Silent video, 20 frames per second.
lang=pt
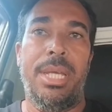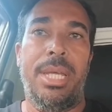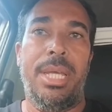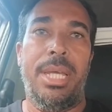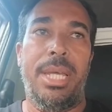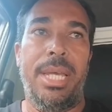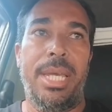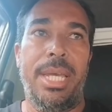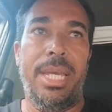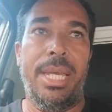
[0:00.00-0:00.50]

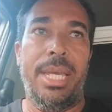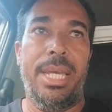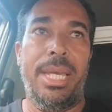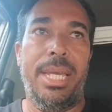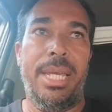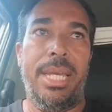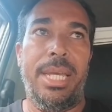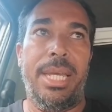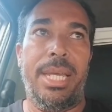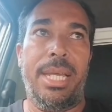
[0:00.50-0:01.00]

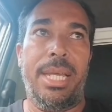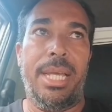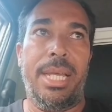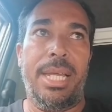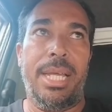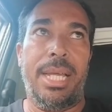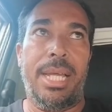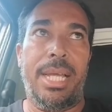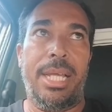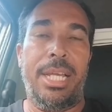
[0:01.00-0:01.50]
É,
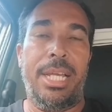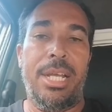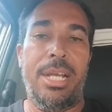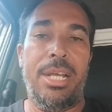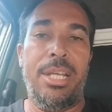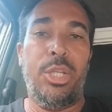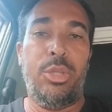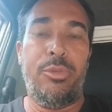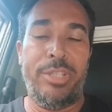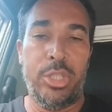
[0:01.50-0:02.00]
ainda
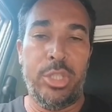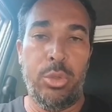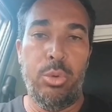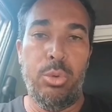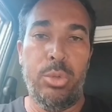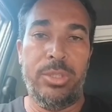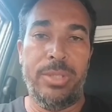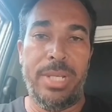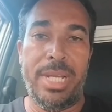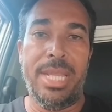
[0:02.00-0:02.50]
estou fazendo
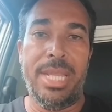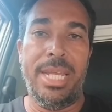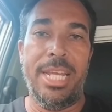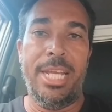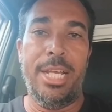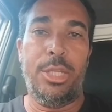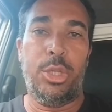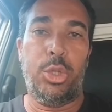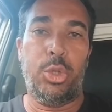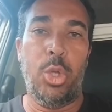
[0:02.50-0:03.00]
uso ainda,
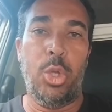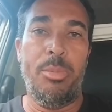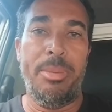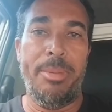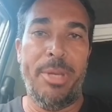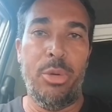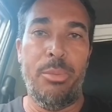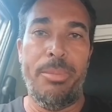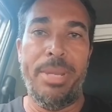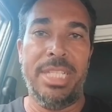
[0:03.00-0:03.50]
né? Estou no
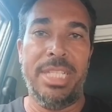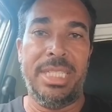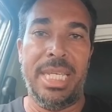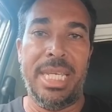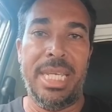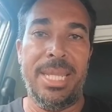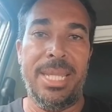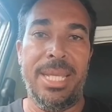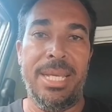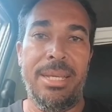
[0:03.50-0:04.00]
primeiro mês
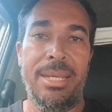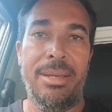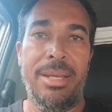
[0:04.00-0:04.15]
ainda.